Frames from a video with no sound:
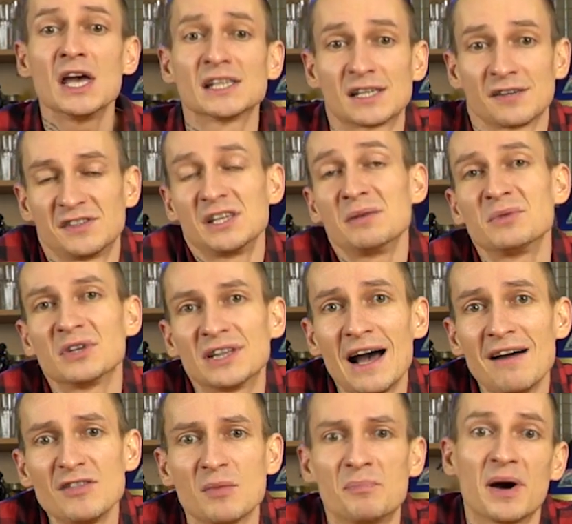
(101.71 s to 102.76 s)
Совсем
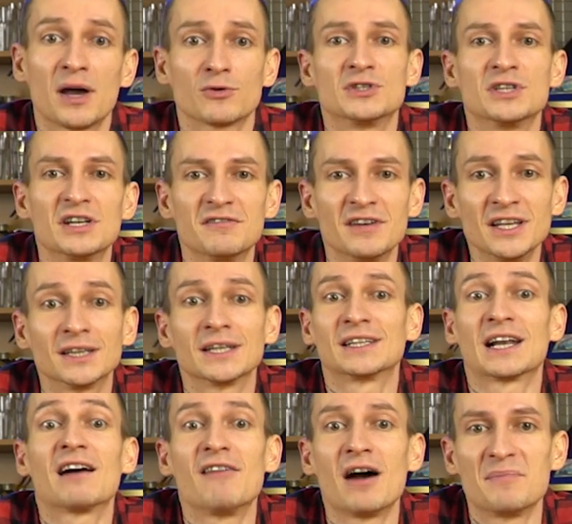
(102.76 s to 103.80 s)
недавно пару деревень на
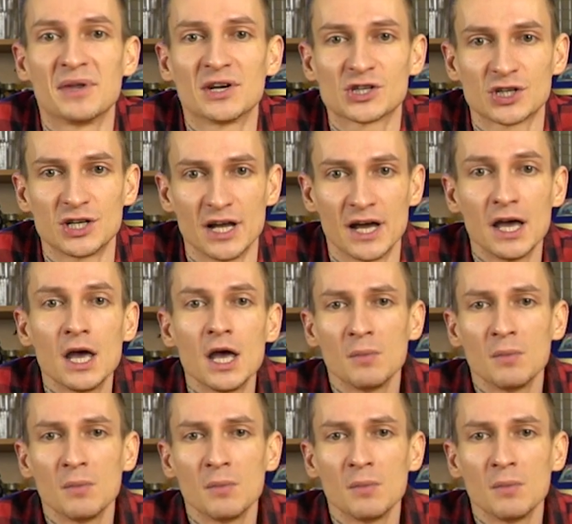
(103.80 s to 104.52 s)
дрова перешли.